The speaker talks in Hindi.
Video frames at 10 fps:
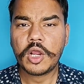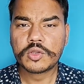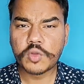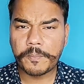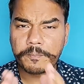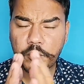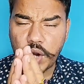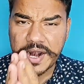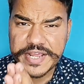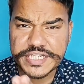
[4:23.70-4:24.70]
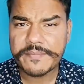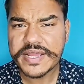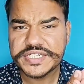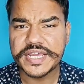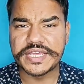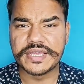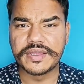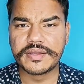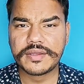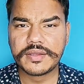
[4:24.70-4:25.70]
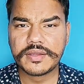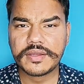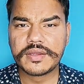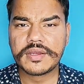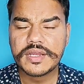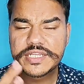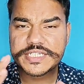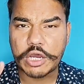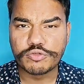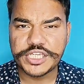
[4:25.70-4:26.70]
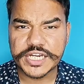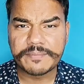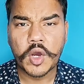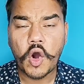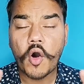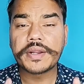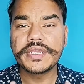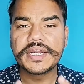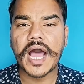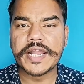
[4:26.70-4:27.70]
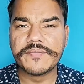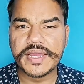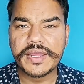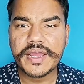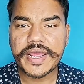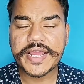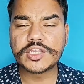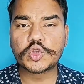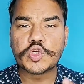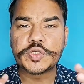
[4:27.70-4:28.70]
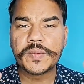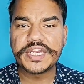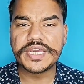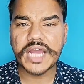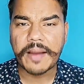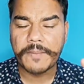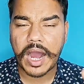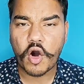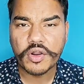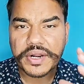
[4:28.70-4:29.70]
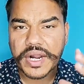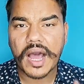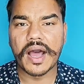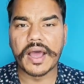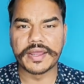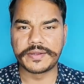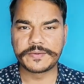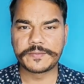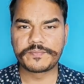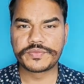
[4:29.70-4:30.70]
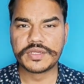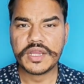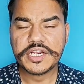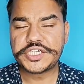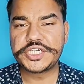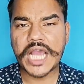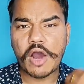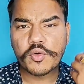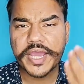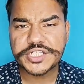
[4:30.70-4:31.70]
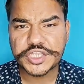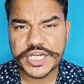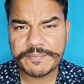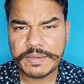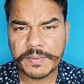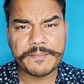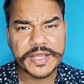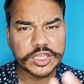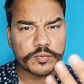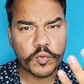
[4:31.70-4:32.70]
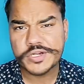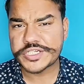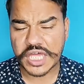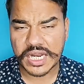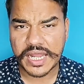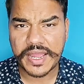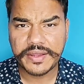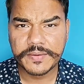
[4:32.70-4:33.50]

तो पुराने समय से ही सऊदी अरब और ईरान में एक दुश्मनी का माहौल रहा है शियाओं के जितने भी बड़े महत्वपूर्ण स्थल हैं